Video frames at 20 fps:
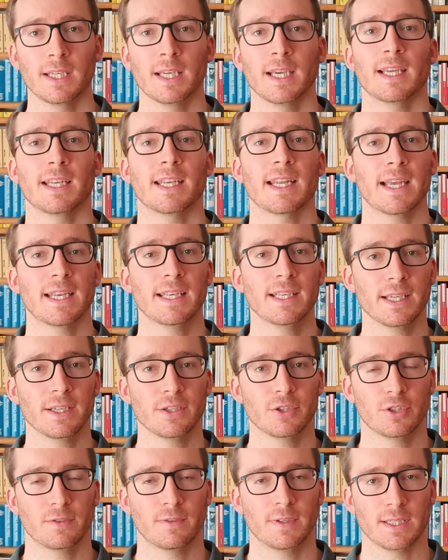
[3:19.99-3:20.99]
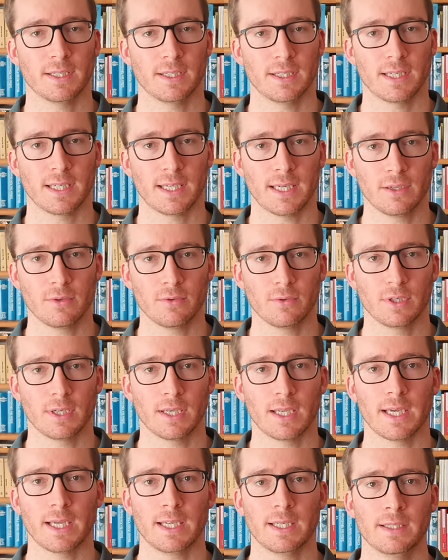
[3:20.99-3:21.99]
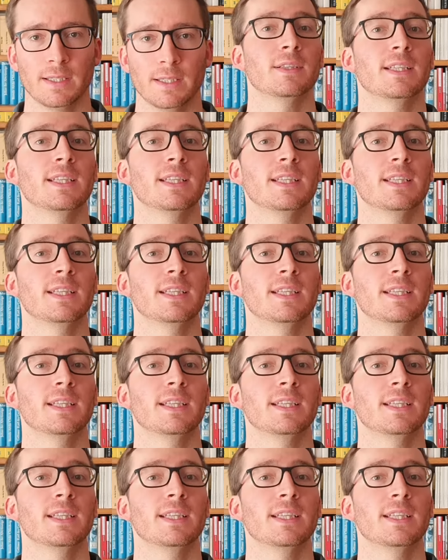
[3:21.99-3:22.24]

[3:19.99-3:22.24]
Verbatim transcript: an anderen schweren Erkrankungen leiden,